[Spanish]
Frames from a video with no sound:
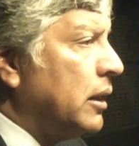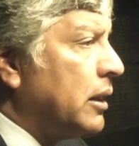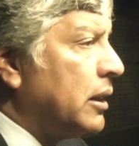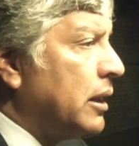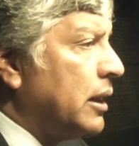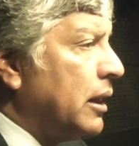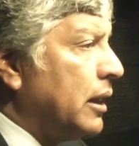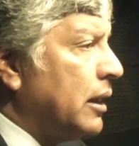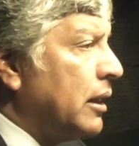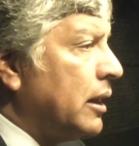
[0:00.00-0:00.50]

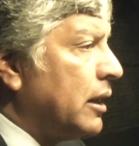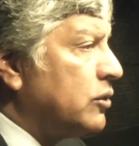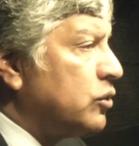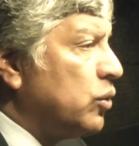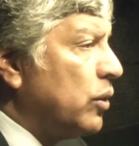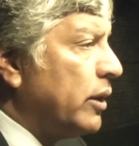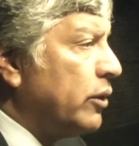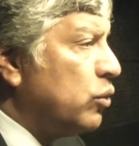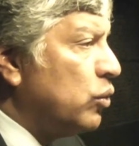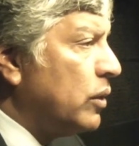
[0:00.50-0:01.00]
es que
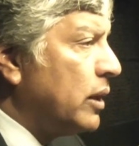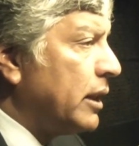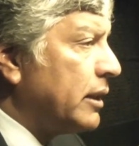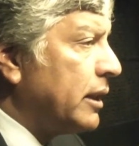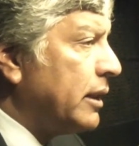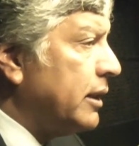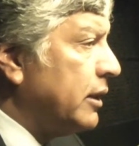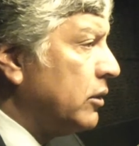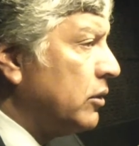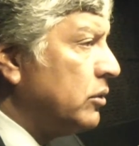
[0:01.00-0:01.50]
la ciudad
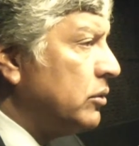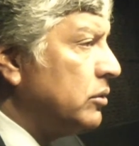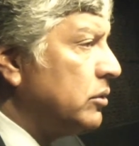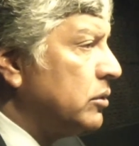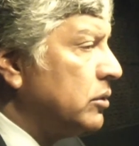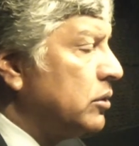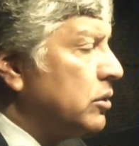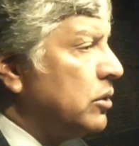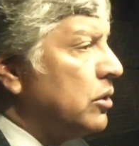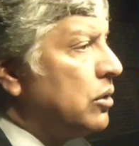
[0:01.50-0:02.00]
nunca ha tenido
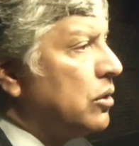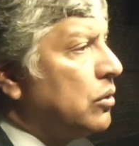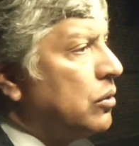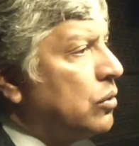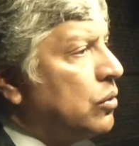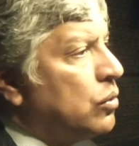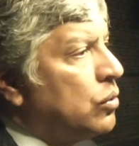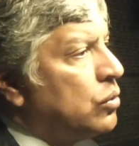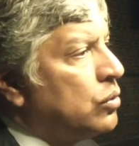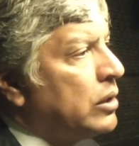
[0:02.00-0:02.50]

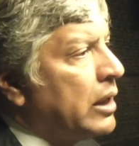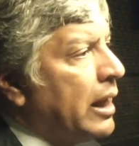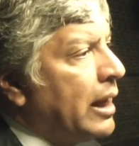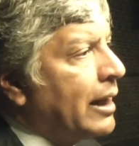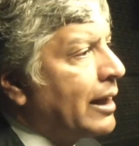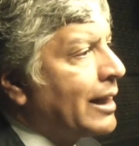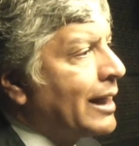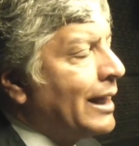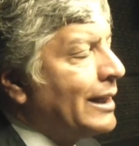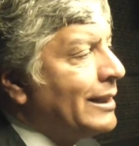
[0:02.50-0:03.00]

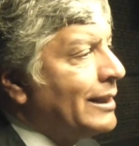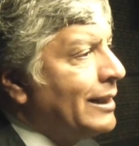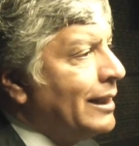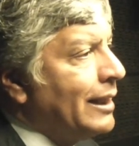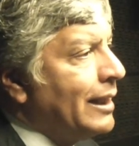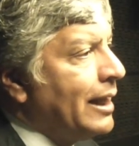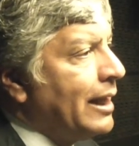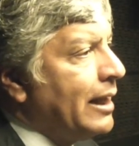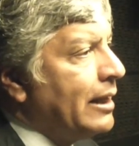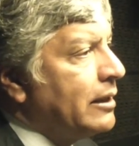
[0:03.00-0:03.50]
una
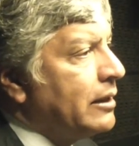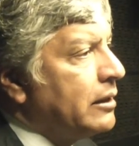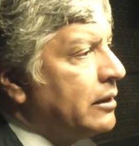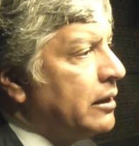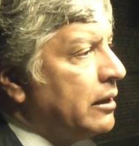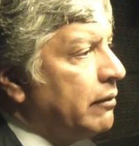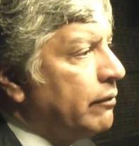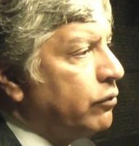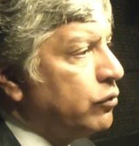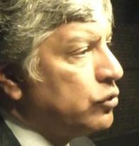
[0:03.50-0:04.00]
cantidad
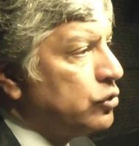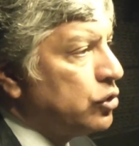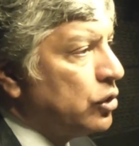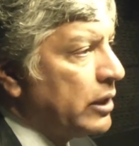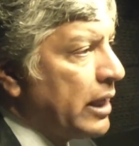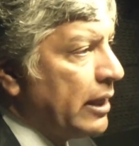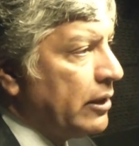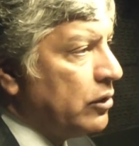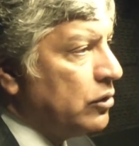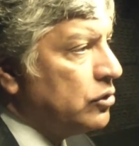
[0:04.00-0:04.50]
de
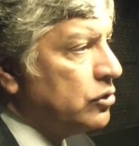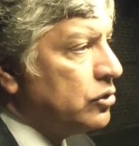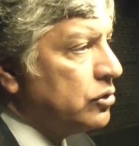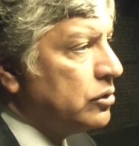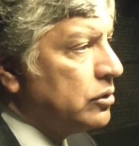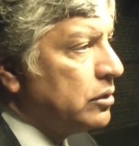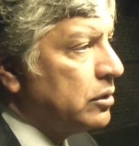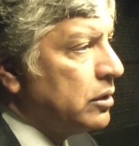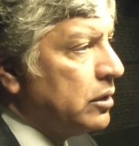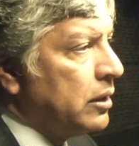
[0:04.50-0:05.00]

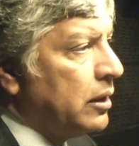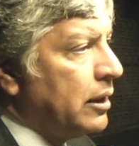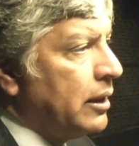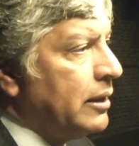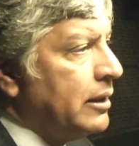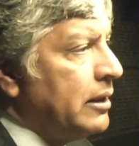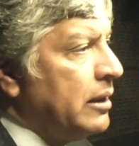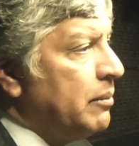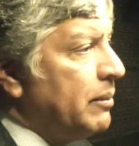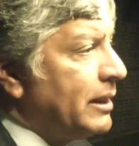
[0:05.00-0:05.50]
funcionarios
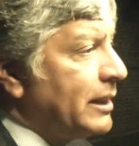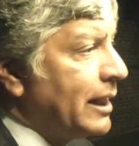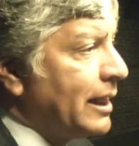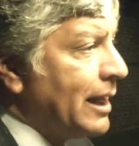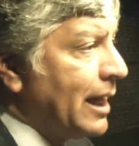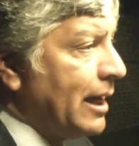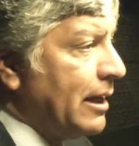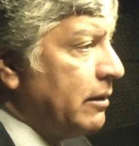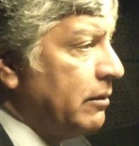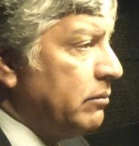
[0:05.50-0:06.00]
ni
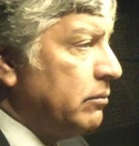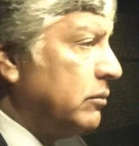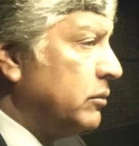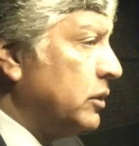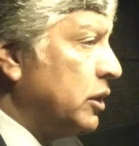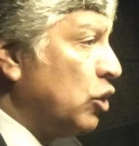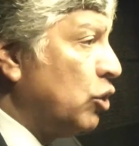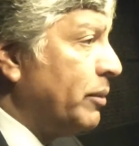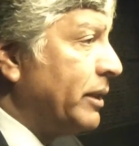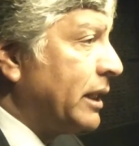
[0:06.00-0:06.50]
material,
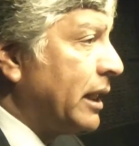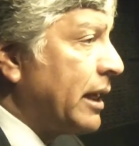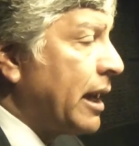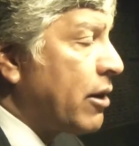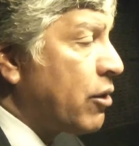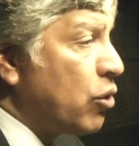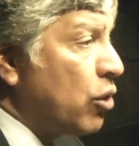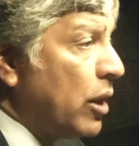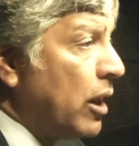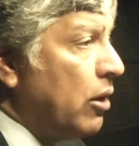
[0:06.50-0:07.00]
digo
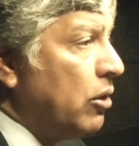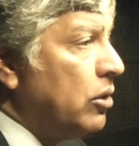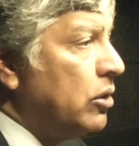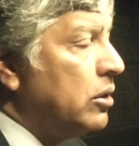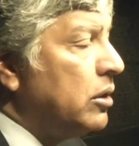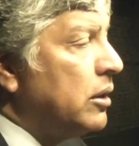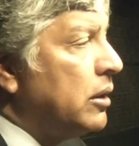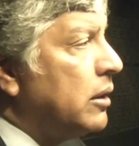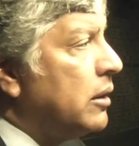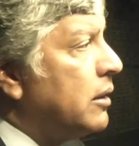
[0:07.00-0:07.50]
material
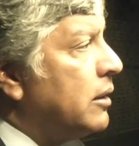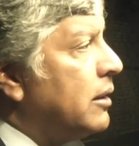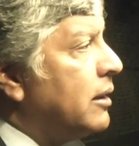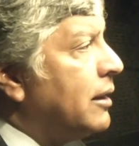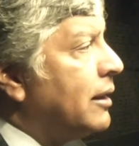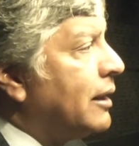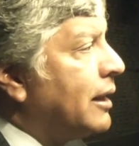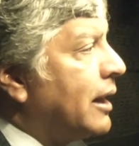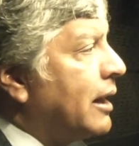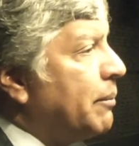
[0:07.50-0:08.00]
rodado,
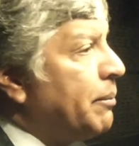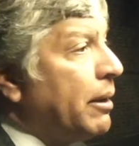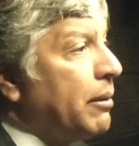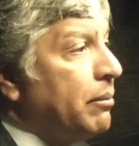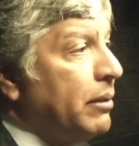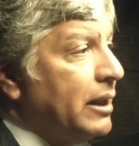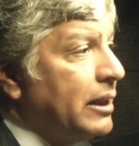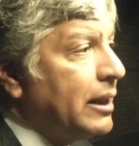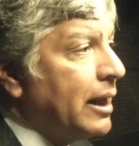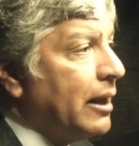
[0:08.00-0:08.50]
que
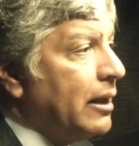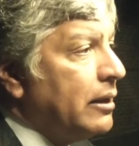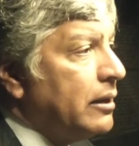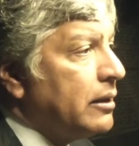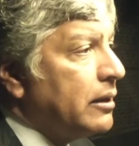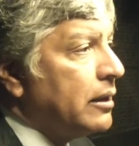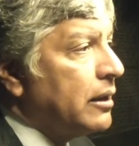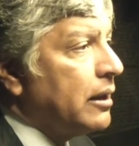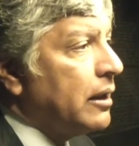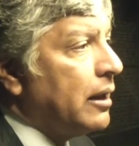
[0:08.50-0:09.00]

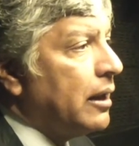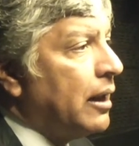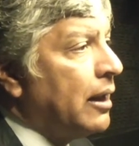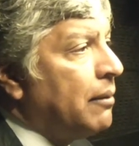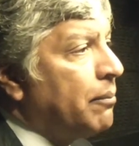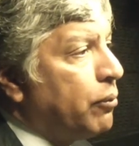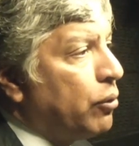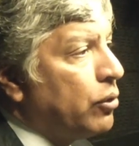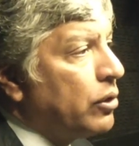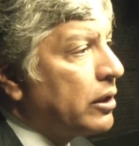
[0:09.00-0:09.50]
permita
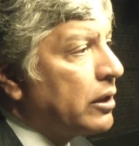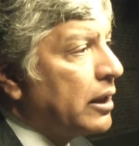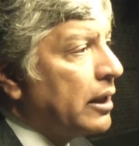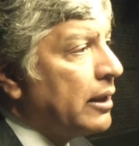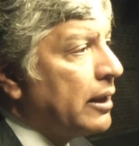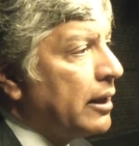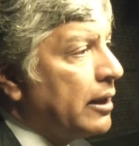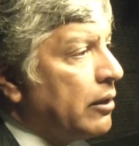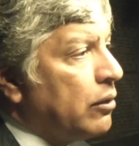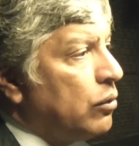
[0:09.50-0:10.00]
el poder
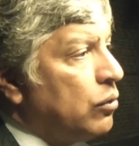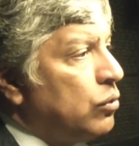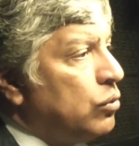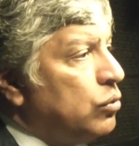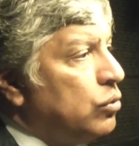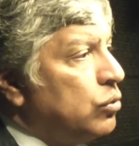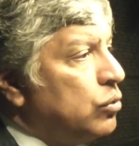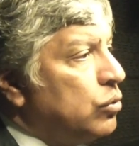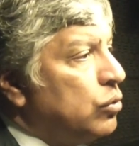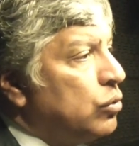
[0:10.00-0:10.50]
tener
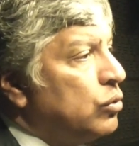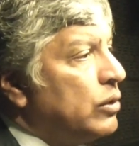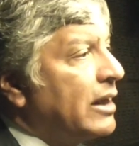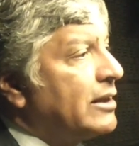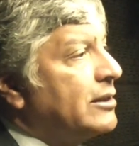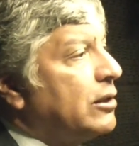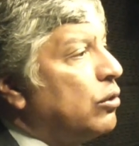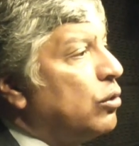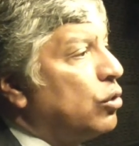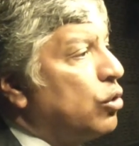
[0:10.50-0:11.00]
un,
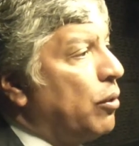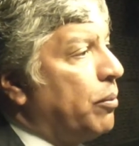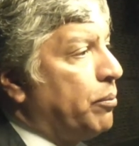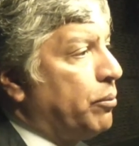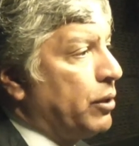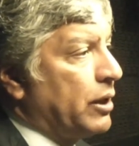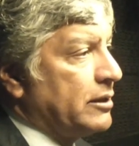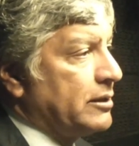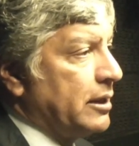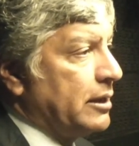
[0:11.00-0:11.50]
una
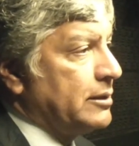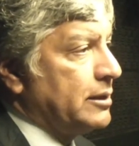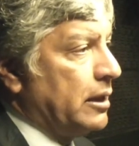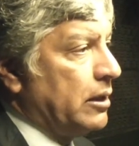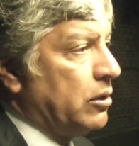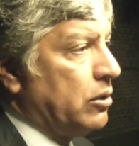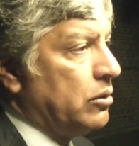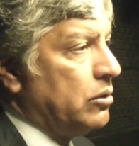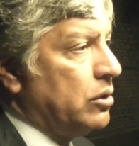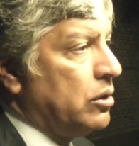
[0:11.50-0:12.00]
CO2, por así
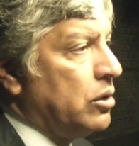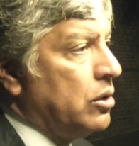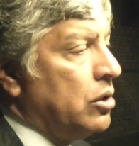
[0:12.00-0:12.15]
decirlo.